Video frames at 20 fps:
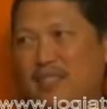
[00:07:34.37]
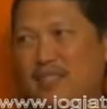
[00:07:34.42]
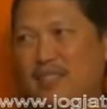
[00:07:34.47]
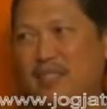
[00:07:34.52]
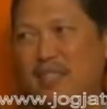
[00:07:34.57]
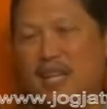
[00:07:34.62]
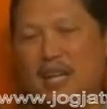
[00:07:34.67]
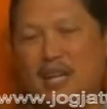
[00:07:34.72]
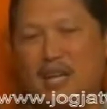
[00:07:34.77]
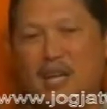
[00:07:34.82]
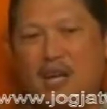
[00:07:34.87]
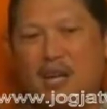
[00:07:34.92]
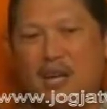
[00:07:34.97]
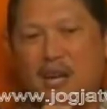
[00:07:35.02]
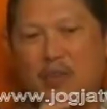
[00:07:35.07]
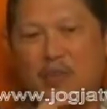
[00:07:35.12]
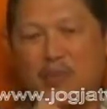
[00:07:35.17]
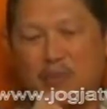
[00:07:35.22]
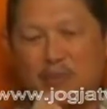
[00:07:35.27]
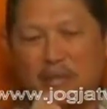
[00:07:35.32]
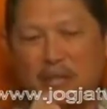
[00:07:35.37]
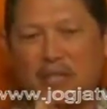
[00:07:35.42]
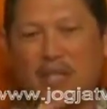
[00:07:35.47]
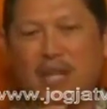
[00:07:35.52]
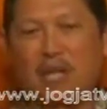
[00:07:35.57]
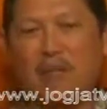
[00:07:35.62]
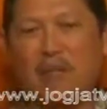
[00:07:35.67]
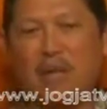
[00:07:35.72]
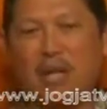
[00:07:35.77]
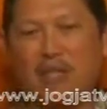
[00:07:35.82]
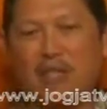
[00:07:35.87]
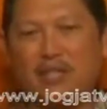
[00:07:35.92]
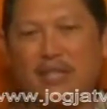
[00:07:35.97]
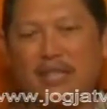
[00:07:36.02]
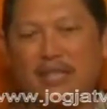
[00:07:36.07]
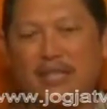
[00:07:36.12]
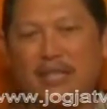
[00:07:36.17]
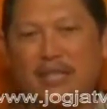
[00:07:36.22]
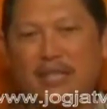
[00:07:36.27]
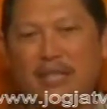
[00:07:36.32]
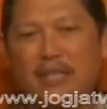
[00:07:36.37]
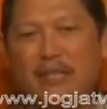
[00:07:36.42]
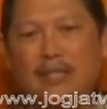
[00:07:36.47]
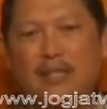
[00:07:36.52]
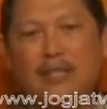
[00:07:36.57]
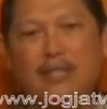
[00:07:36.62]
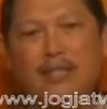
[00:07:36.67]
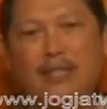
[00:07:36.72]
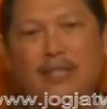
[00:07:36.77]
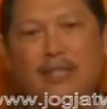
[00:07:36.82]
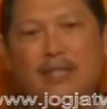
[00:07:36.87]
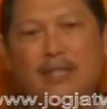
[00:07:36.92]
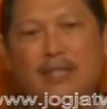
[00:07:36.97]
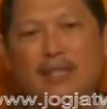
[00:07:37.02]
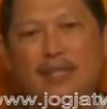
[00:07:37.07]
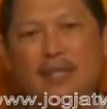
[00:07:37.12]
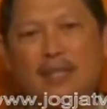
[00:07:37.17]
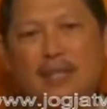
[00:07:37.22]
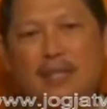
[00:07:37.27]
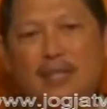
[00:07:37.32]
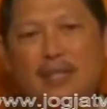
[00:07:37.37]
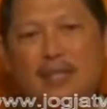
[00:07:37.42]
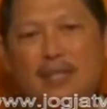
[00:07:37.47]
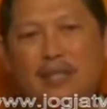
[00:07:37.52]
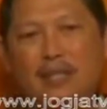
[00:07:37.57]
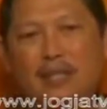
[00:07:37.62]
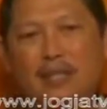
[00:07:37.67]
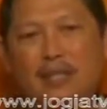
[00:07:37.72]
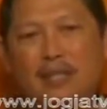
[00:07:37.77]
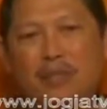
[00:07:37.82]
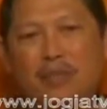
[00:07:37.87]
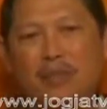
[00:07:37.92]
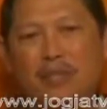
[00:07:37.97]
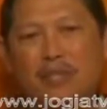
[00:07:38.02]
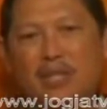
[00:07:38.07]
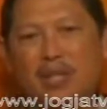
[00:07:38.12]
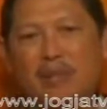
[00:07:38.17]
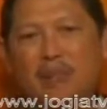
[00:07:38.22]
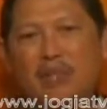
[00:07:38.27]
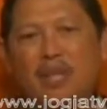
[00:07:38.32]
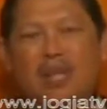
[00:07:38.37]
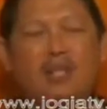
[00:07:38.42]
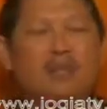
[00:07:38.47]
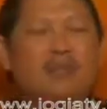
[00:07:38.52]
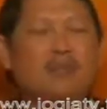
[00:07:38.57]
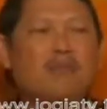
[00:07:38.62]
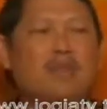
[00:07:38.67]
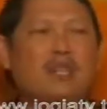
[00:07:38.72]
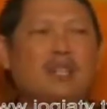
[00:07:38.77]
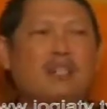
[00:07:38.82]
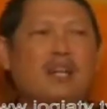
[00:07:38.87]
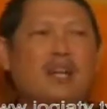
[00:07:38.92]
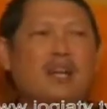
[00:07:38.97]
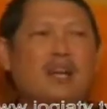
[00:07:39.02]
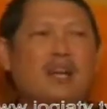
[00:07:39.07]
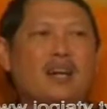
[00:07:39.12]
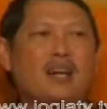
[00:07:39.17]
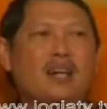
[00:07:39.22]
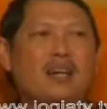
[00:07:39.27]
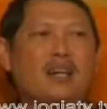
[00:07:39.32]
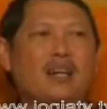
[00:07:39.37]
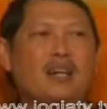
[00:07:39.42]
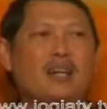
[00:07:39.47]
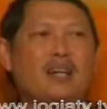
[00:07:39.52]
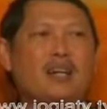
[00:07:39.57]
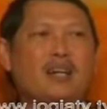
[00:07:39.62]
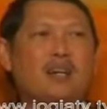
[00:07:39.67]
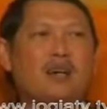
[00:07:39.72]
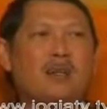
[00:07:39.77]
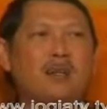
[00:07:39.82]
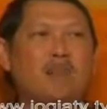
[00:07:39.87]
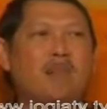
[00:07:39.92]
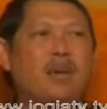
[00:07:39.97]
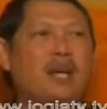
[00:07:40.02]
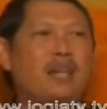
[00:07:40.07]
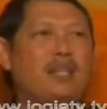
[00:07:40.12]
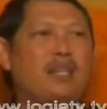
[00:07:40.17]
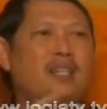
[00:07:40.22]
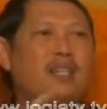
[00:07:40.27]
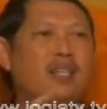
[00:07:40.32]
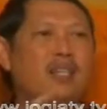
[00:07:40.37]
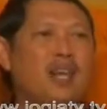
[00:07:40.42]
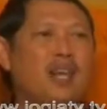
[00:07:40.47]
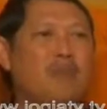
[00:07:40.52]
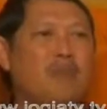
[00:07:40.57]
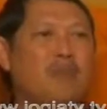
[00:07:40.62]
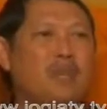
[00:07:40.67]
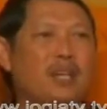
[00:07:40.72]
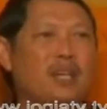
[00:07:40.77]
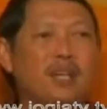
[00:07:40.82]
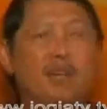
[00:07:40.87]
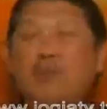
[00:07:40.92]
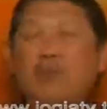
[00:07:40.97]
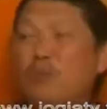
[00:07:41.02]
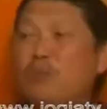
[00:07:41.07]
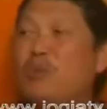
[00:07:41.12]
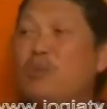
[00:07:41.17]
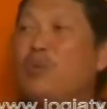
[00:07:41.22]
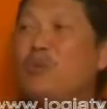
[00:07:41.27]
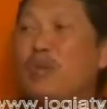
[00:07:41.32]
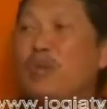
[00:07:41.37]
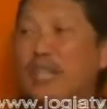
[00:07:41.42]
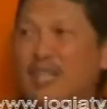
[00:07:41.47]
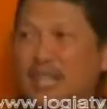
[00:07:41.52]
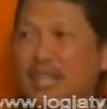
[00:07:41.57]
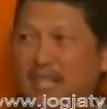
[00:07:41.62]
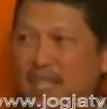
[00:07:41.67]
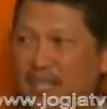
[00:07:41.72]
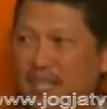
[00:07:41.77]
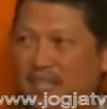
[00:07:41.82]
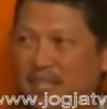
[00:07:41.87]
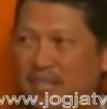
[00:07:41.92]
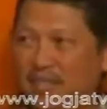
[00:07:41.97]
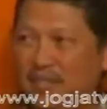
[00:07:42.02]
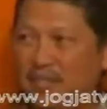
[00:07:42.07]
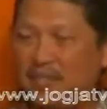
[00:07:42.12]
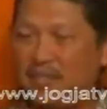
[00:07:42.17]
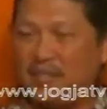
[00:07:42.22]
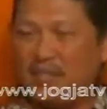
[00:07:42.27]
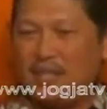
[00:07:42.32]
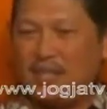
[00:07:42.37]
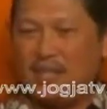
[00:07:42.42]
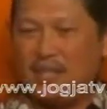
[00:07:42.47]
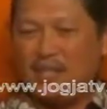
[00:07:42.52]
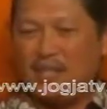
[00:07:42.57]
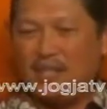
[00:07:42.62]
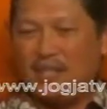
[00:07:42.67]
Yeah. Ya. Pemasaran pariwisata ini uh, bisa menyangkut masalah baik di dalam negeri maupun luar negeri. Mm -hmm.